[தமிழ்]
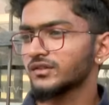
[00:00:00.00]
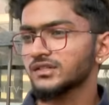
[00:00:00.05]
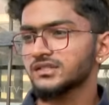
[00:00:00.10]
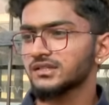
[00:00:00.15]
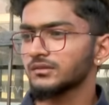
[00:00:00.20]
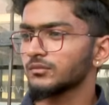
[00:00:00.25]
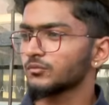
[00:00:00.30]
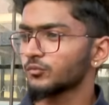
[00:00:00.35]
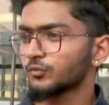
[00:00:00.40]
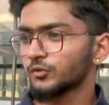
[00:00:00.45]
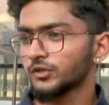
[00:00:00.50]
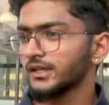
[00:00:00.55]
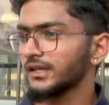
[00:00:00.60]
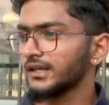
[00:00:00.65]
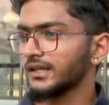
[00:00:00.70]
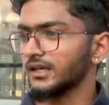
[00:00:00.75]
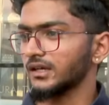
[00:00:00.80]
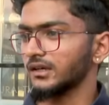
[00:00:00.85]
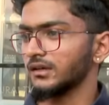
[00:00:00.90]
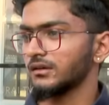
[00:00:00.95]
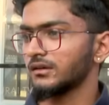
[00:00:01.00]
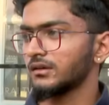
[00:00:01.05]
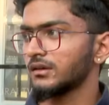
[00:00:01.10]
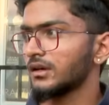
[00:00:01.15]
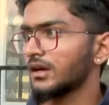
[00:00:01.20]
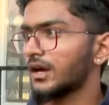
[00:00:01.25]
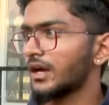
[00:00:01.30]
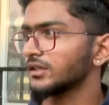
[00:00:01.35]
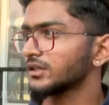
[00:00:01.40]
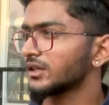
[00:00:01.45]
ஃபர்ஸ்ட் புரியல
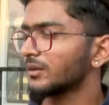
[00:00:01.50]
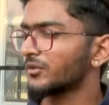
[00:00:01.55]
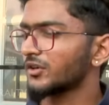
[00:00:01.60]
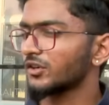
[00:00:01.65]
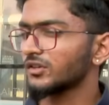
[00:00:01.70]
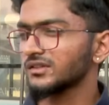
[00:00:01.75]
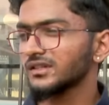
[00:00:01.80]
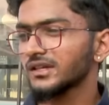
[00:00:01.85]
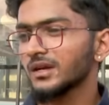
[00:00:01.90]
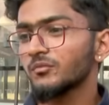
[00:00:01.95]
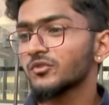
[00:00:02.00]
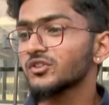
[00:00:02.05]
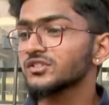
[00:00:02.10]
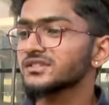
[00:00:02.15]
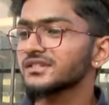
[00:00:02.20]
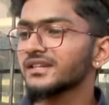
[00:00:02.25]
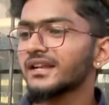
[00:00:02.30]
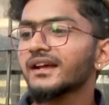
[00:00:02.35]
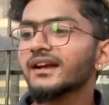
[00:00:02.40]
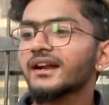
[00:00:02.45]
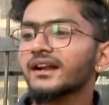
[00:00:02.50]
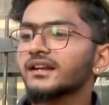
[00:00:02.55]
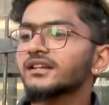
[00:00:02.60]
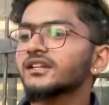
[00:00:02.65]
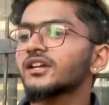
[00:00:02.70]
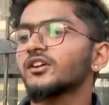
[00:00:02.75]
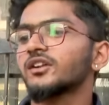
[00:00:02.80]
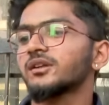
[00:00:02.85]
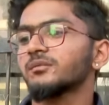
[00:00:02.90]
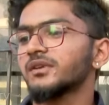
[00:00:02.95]
அதுக்கப்புறம் வந்து எமோஷ்னலாக கனெக்ட்
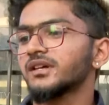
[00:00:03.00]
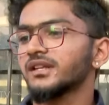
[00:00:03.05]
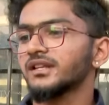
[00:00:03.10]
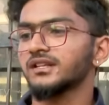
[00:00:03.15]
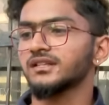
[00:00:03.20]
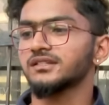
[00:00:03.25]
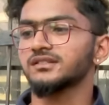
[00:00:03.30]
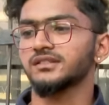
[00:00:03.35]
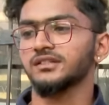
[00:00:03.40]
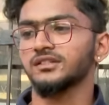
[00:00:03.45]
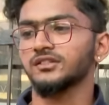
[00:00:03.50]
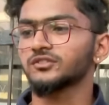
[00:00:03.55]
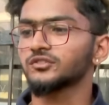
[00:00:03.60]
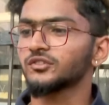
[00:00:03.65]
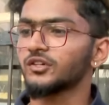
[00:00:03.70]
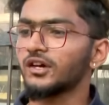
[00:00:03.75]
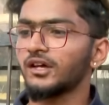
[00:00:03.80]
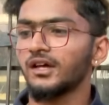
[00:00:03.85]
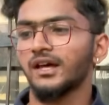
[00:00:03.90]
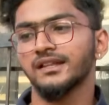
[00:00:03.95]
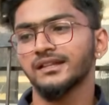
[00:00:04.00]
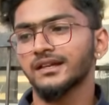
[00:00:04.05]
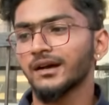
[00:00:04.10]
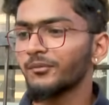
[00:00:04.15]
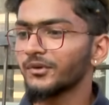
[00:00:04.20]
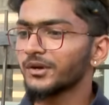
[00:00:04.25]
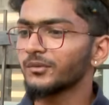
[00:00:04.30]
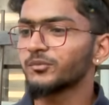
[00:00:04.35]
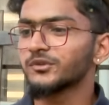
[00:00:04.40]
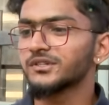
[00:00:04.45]
ஆகிற மாதிரி இருந்துச்சு ஸோ
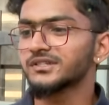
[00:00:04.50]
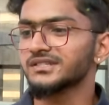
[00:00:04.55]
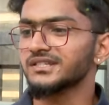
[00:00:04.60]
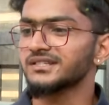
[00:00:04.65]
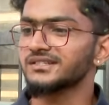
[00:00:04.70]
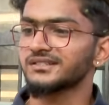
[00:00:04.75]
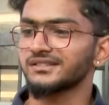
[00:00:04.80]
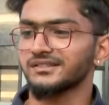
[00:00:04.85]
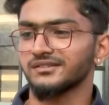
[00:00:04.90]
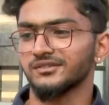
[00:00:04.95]
அதுக்கப்புறம் புரிஞ்சிச்சு